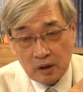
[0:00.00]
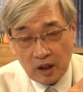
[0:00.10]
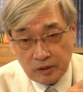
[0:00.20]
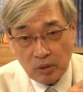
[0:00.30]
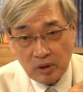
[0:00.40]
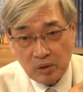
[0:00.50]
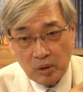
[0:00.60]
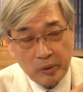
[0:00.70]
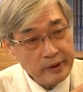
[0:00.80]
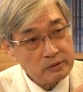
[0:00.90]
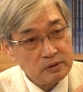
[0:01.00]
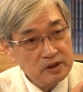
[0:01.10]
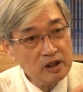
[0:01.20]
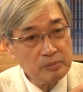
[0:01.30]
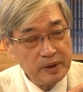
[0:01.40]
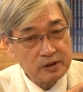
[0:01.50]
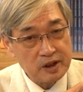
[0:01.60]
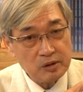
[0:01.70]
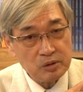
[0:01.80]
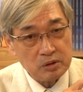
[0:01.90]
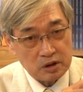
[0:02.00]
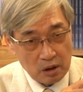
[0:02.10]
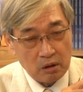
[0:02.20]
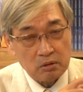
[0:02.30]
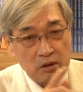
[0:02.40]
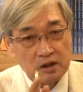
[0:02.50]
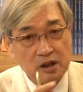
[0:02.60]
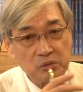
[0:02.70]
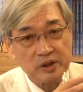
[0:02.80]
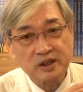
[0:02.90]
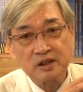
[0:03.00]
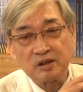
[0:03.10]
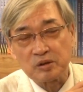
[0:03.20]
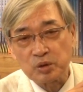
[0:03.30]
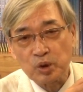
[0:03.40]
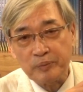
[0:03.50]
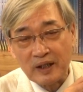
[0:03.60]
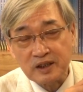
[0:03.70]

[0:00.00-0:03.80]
很多人会问你有没有证据？有。各位自己去把